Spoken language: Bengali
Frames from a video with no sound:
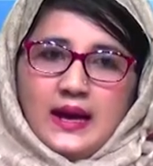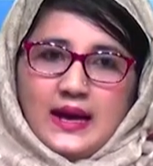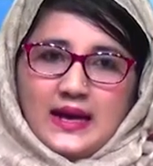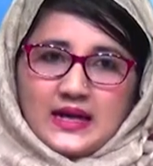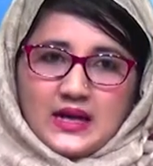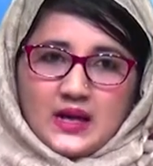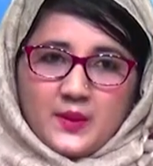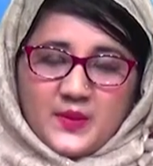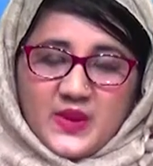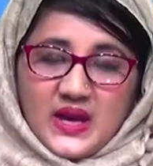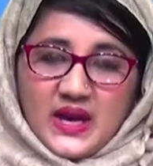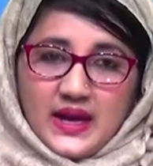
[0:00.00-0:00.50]

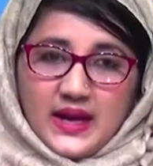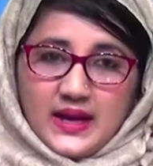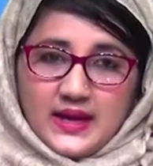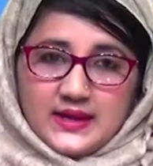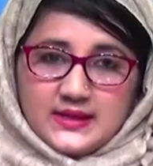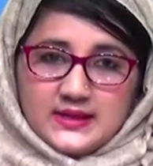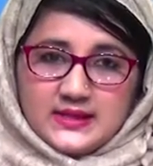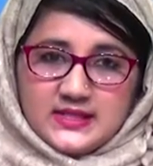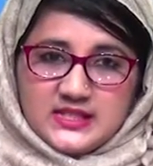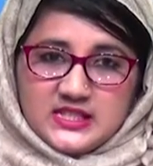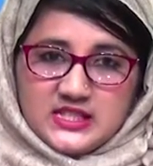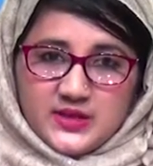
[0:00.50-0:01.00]
আগামী
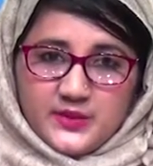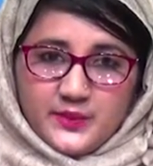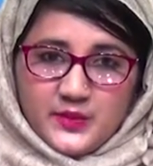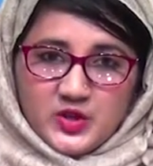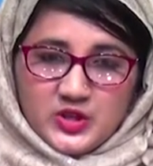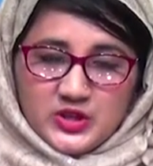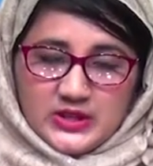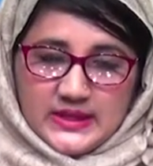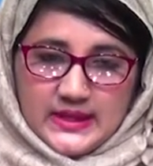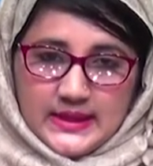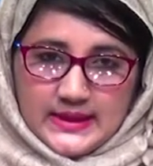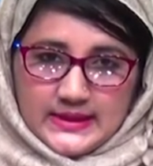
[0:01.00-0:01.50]
আট
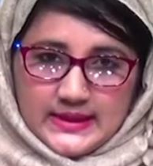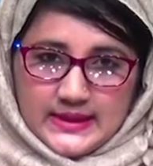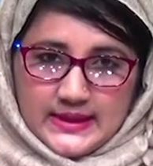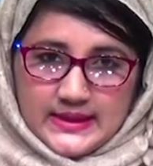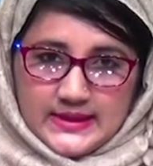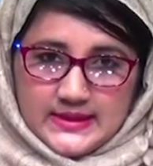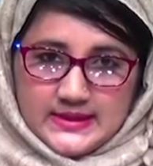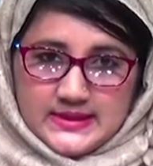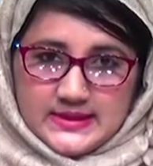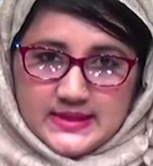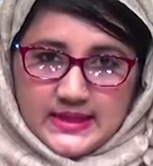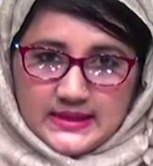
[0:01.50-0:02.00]
ডিসেম্বর থেকে
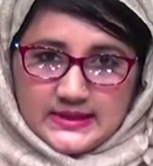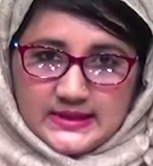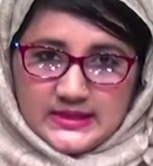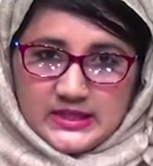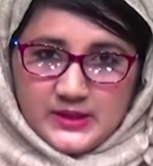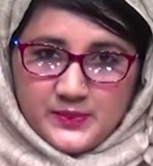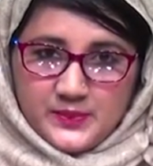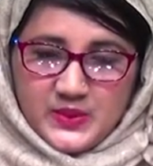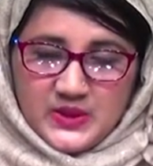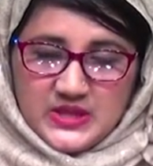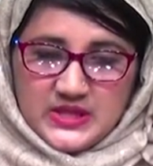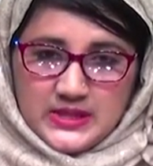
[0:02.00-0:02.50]

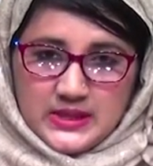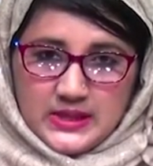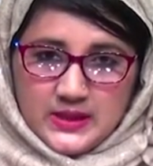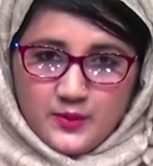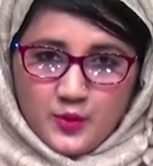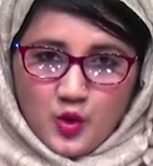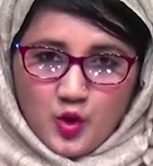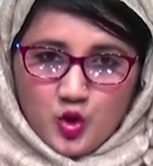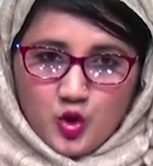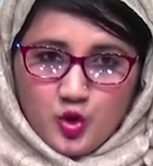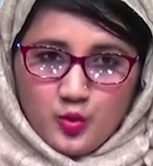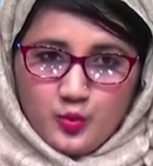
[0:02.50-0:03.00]
জাতির পিতা
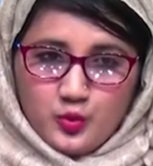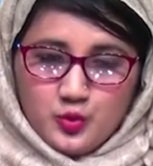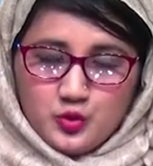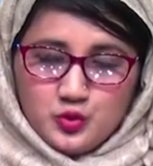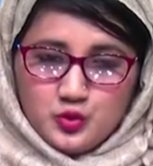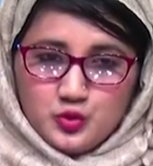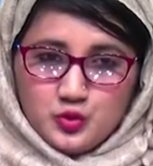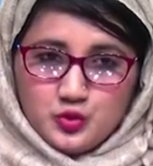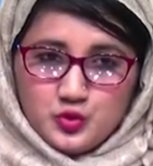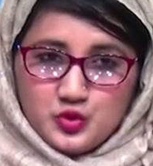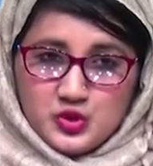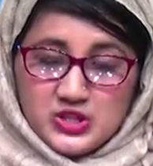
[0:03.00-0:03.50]

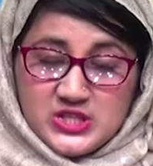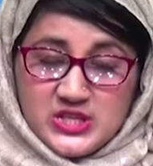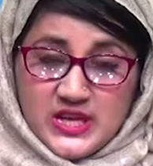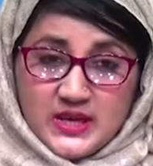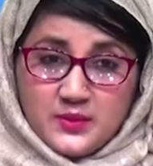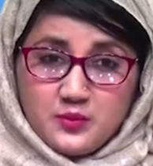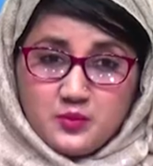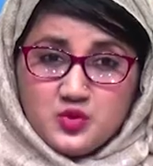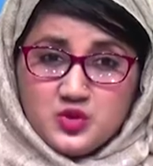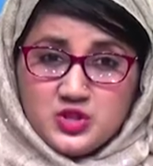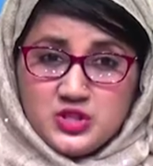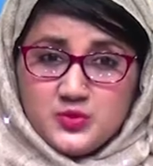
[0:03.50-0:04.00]
বঙ্গবন্ধু
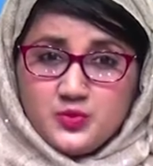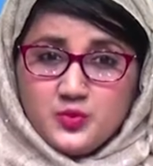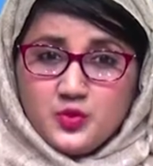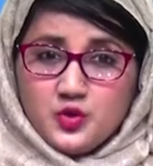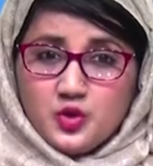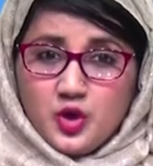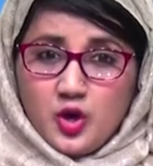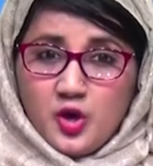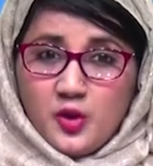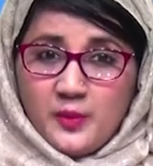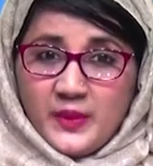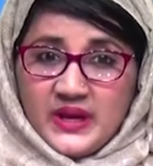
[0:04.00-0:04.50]
শেখ মুজিবুর
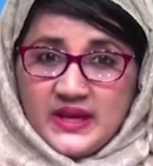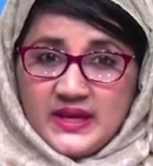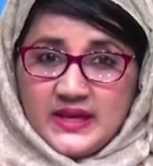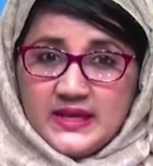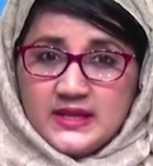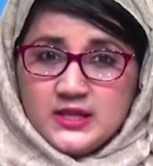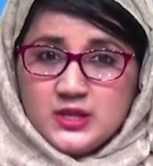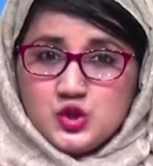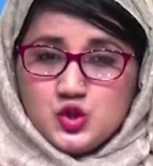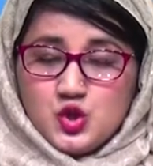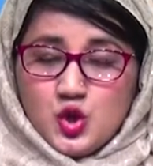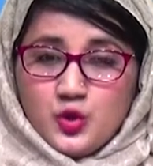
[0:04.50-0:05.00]

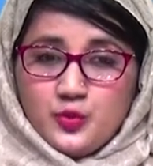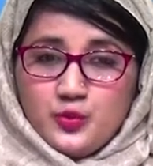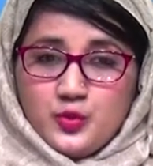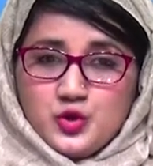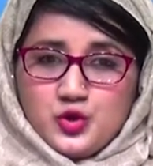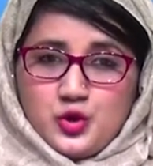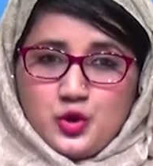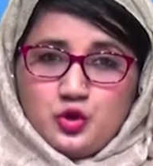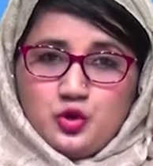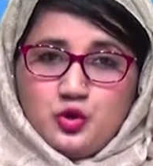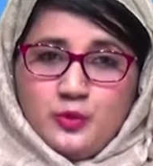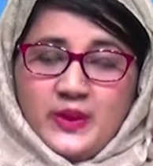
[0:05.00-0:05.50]
রহমানের
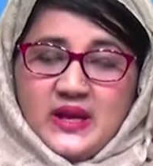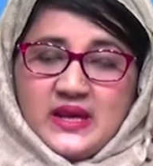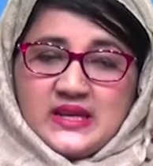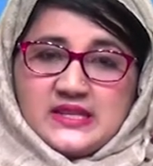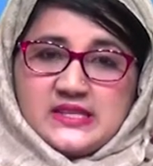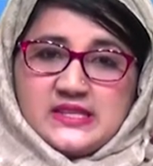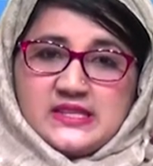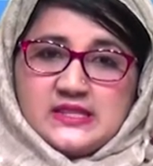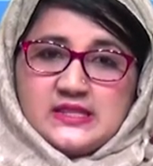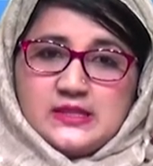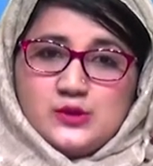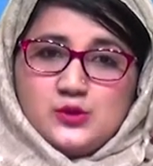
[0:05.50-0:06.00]

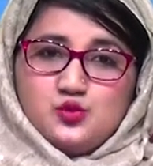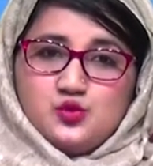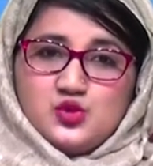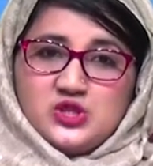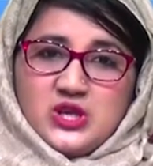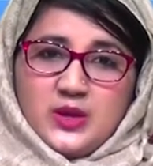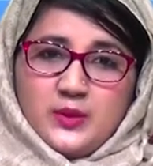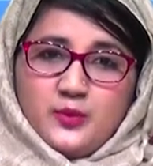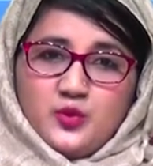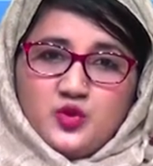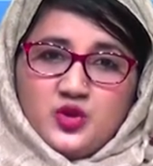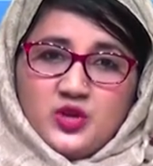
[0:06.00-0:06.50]
জন্মশতবার্ষিকী
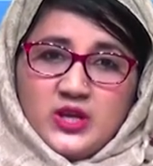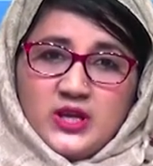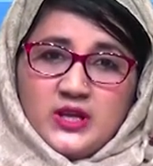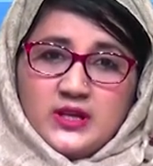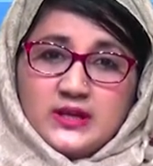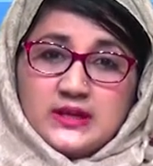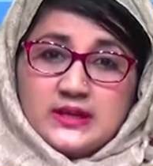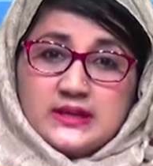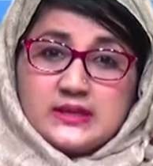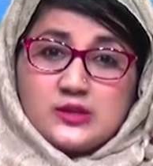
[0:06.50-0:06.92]
উদযাপনের